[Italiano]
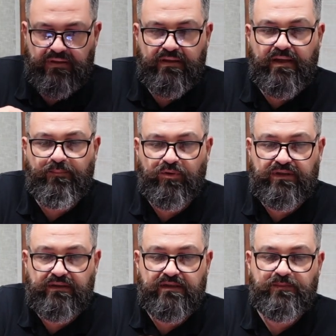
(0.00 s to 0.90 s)
Ne
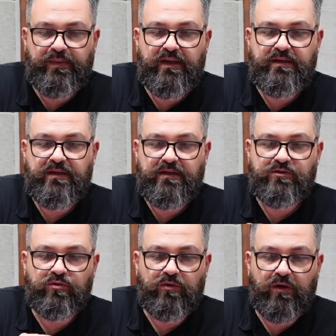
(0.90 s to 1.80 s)
potete spegnere
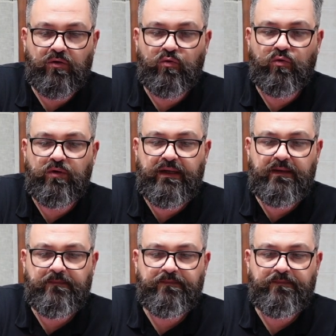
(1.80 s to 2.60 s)
solo alcune